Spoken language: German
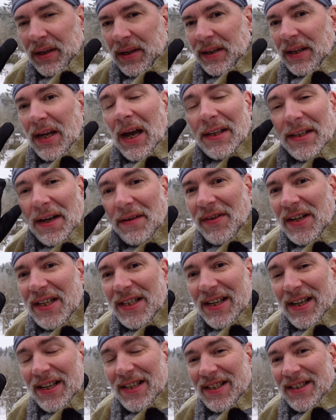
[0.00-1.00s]
Ja, der
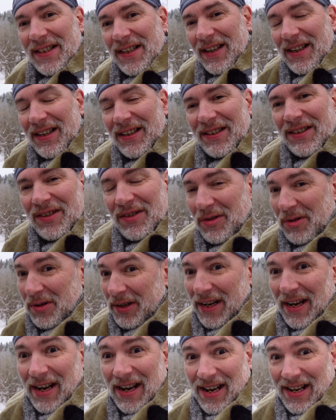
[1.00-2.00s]
Winter ist da
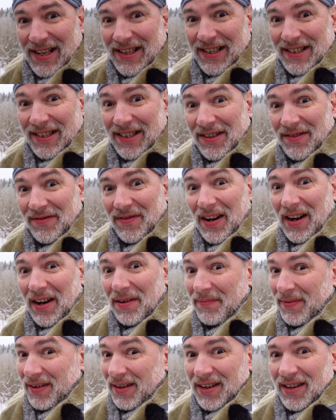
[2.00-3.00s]
und die Hände sind
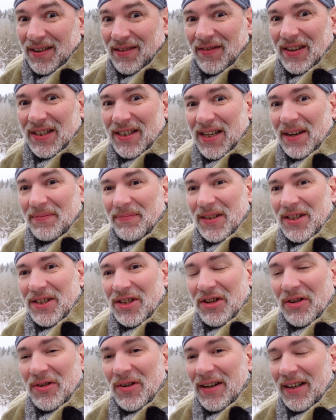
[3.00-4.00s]
warm. Was gibt
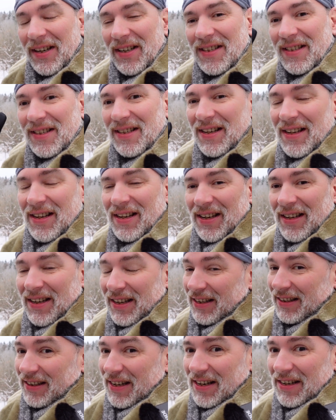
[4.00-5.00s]
es Schöneres?
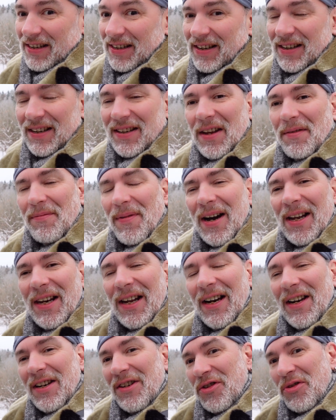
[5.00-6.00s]
denn
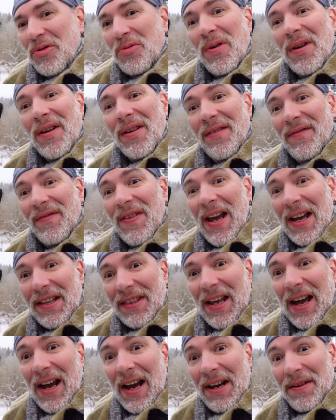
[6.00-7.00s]
normale Handschuhe
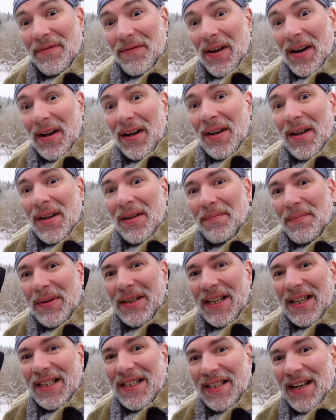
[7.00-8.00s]
werden einfach
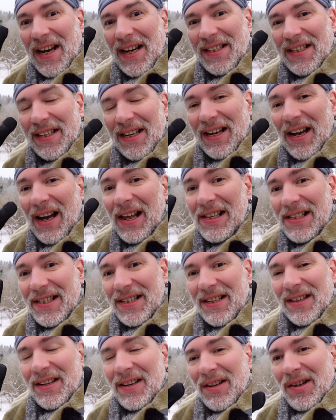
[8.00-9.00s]
mit der Zeit
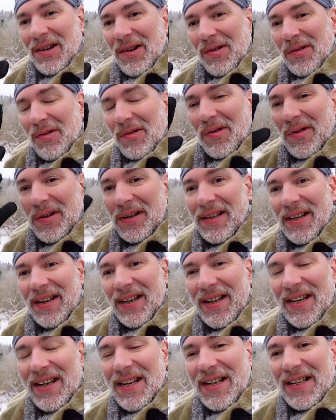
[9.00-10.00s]
kalt und
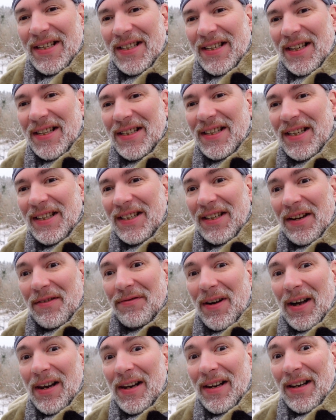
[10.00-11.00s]
hier ist das nicht der
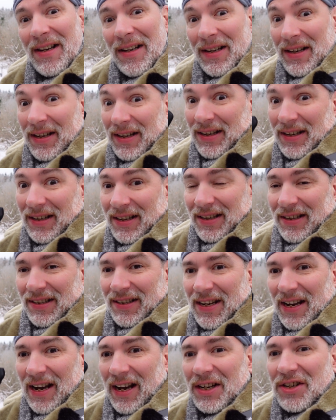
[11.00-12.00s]
Fall.
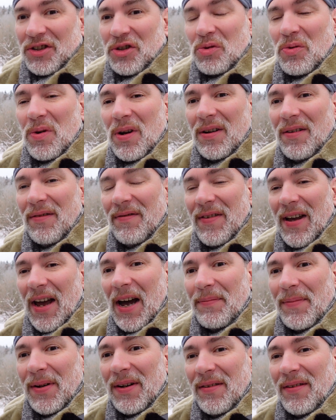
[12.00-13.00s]
Die Handschuhe
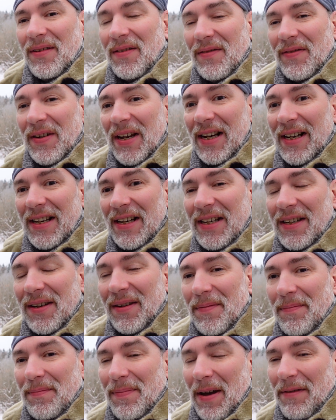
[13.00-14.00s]
wärmen wirklich
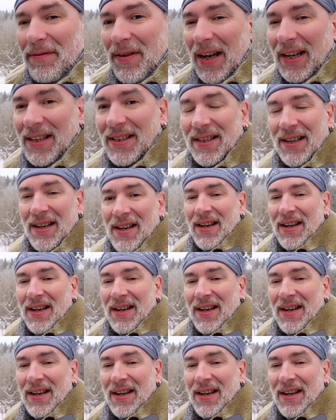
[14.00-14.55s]
perfekt.